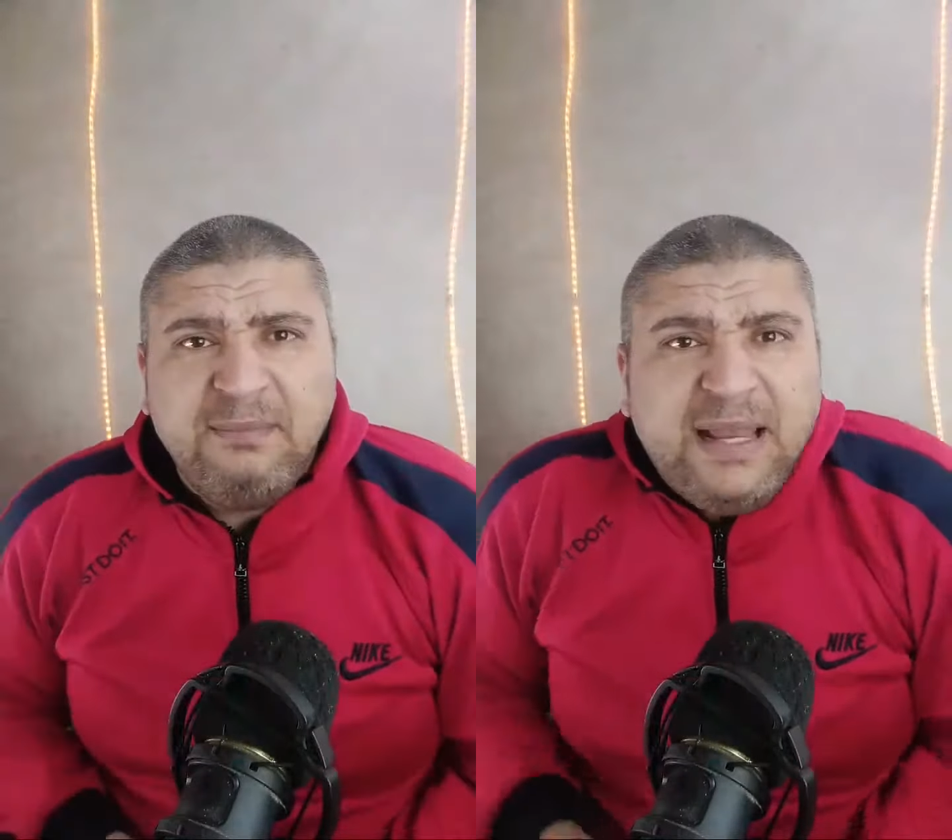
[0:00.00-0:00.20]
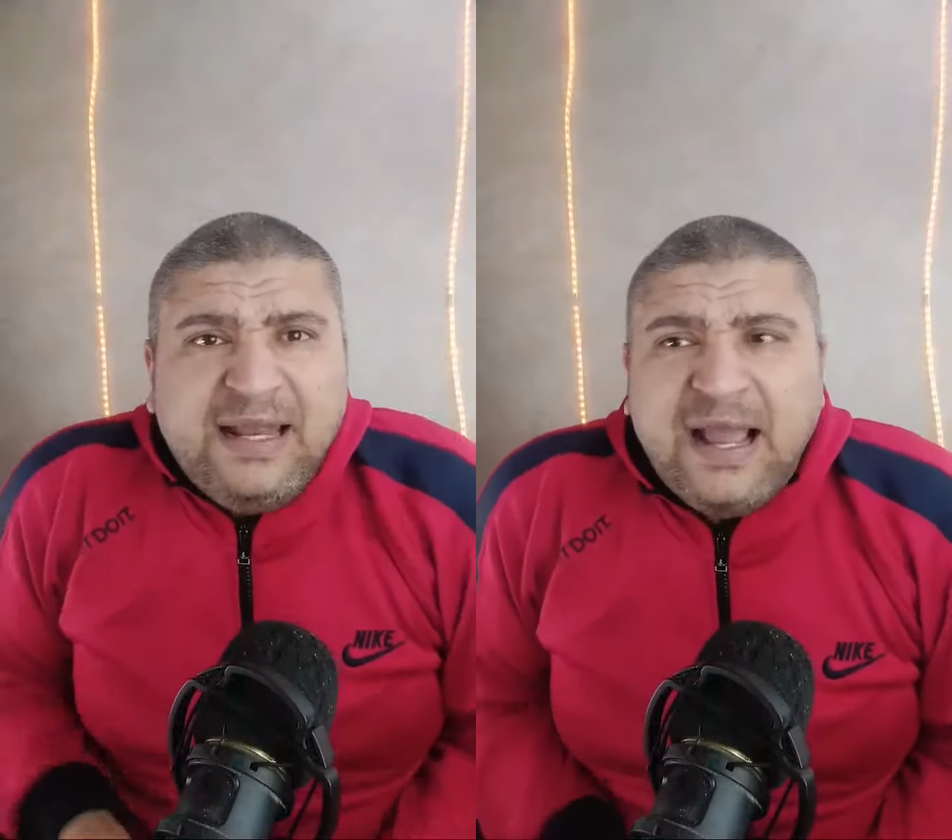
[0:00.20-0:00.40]

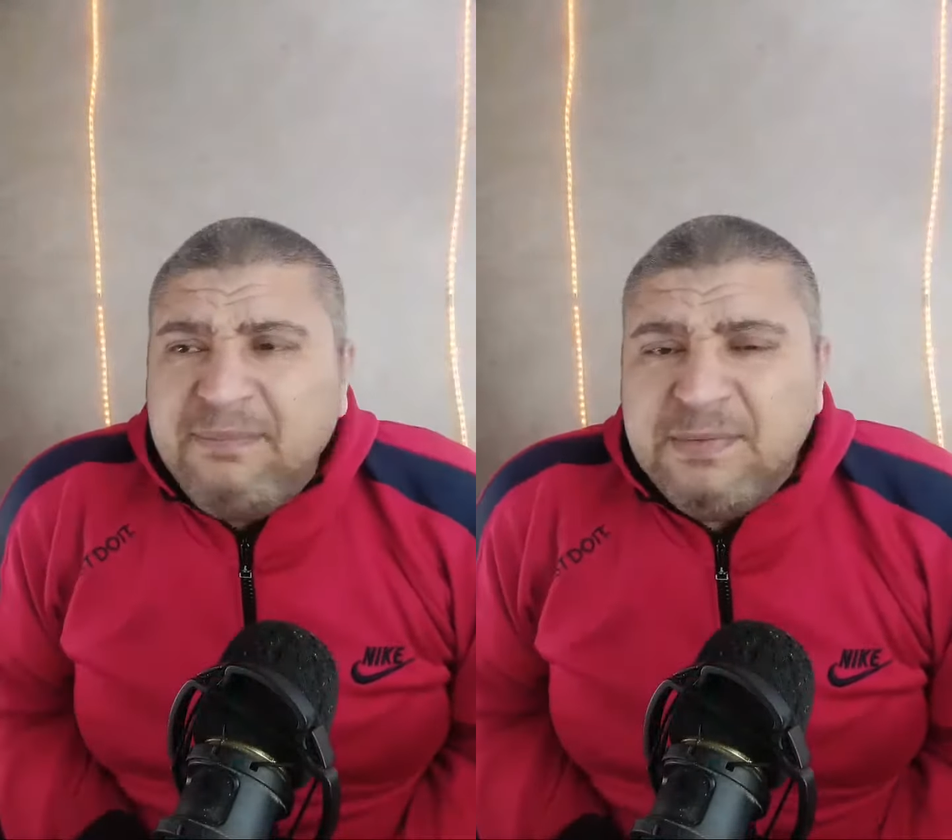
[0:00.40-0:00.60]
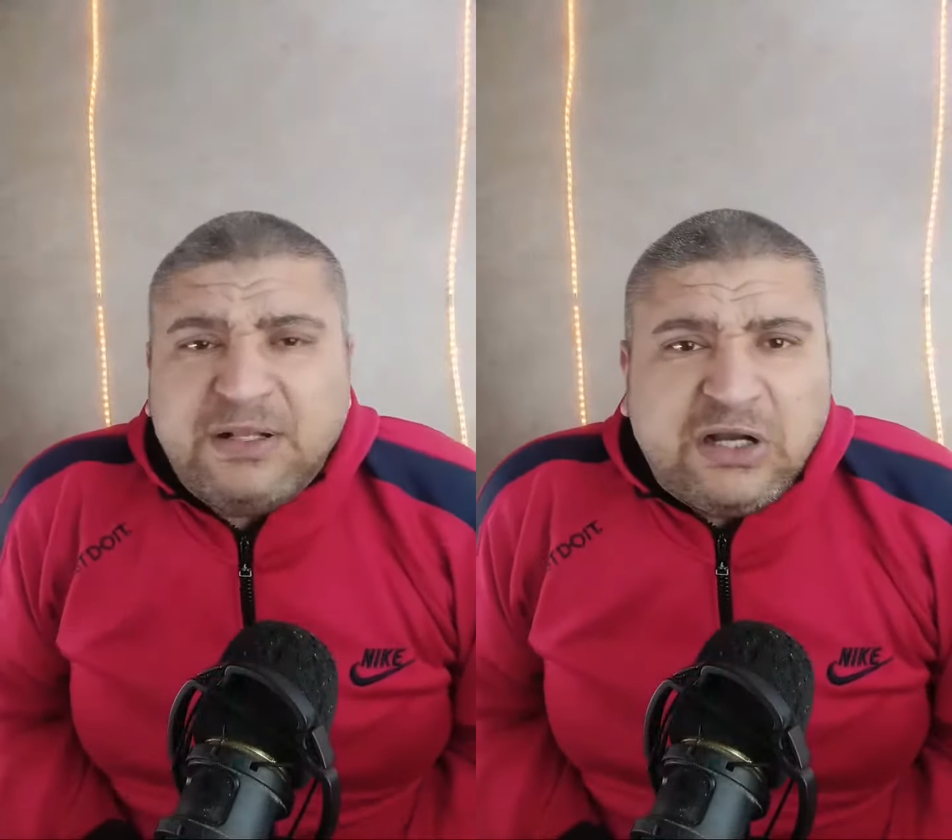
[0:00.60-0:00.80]
مين يا
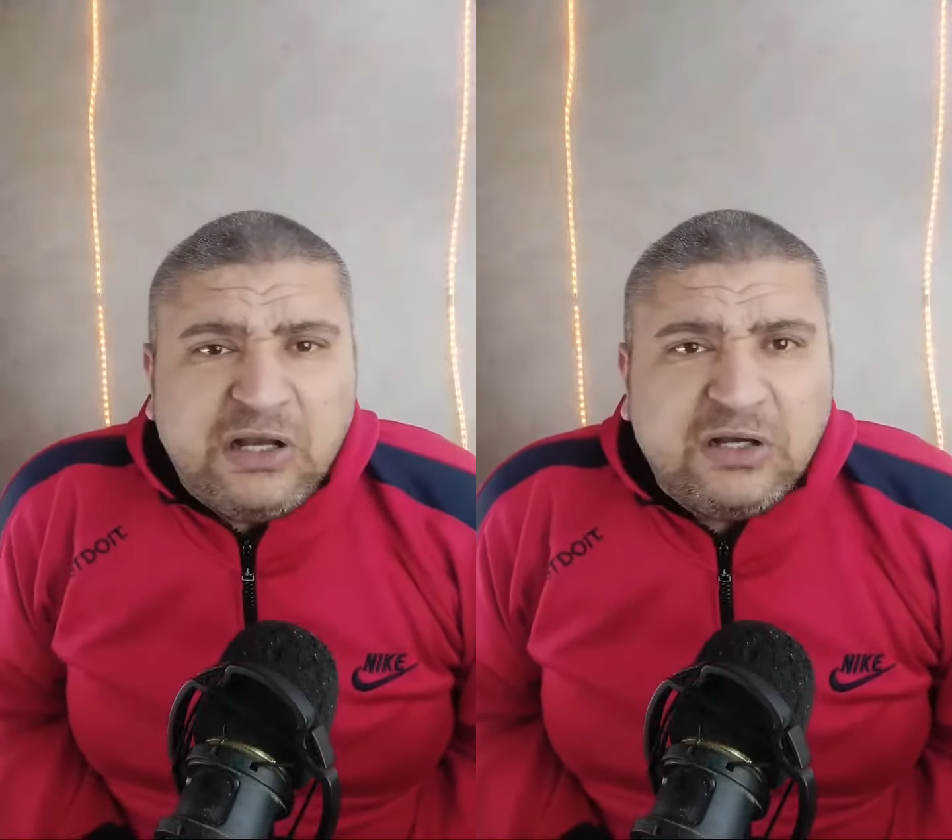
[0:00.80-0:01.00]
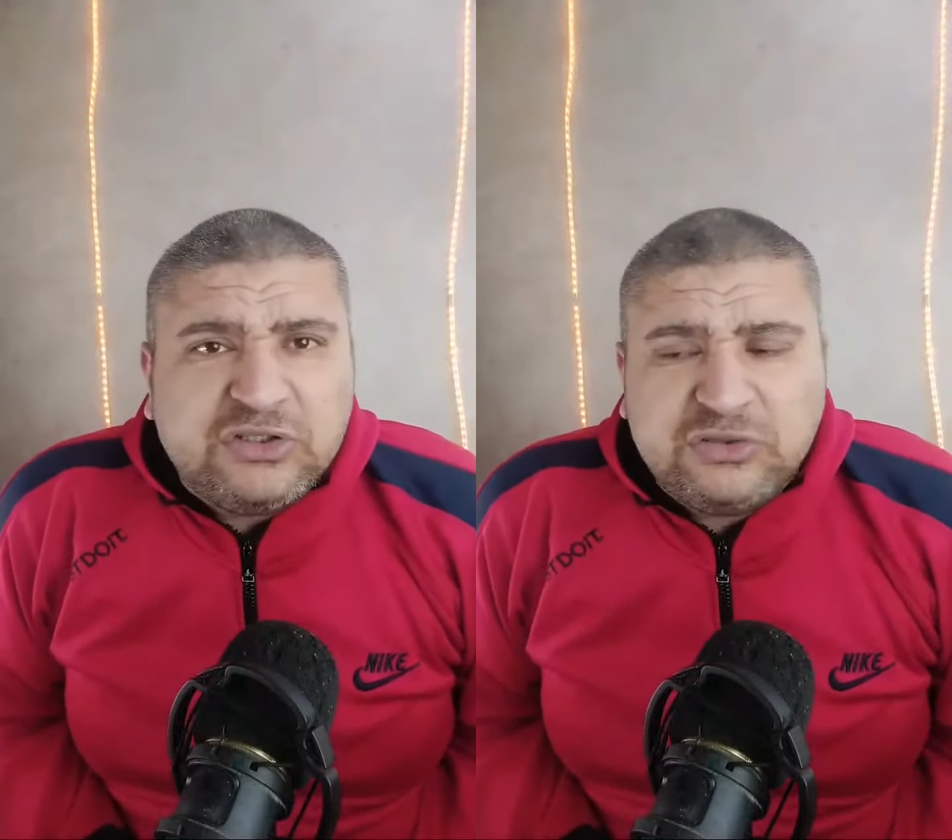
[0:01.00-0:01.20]
ابني ما
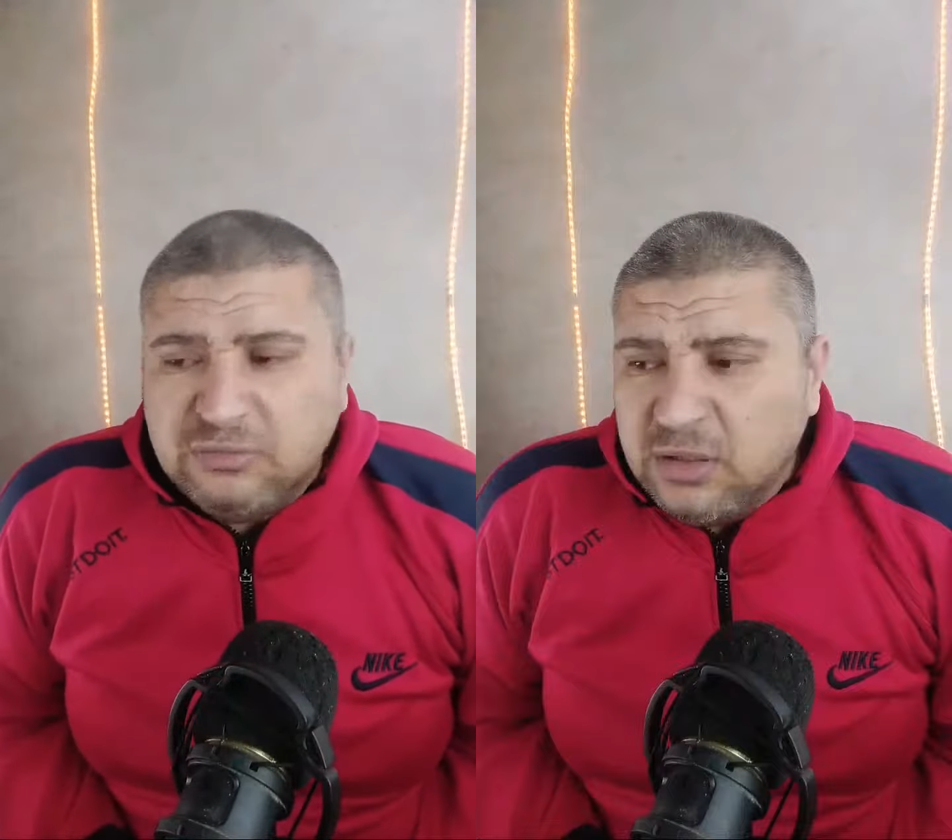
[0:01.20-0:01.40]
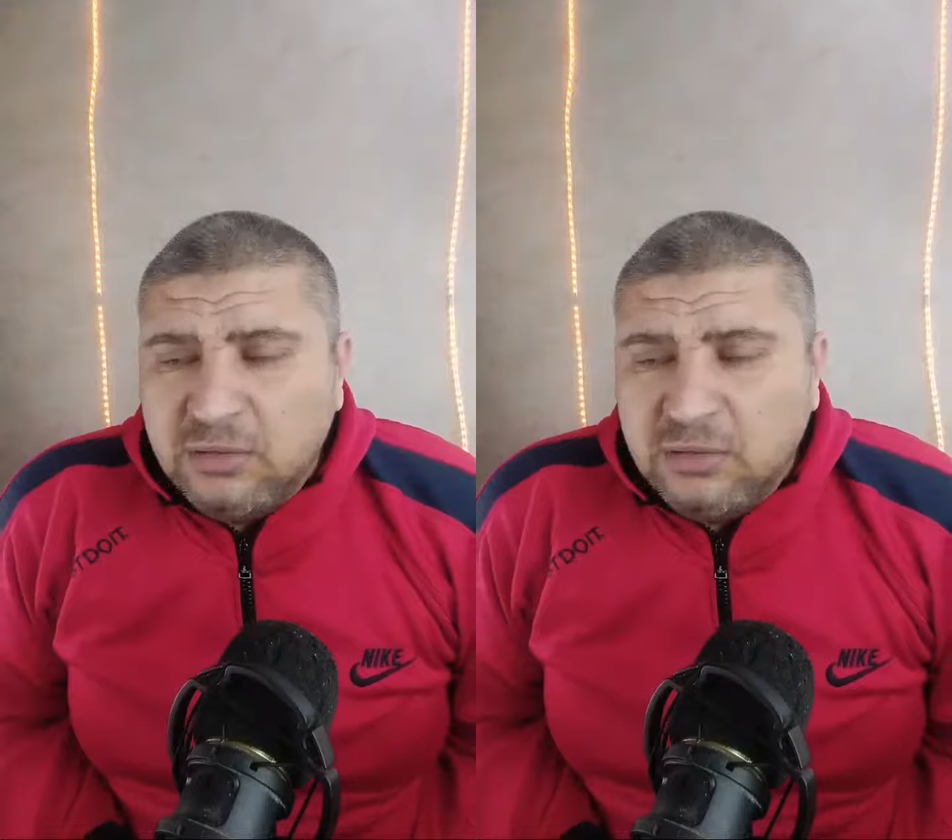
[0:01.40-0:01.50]
اتغيرش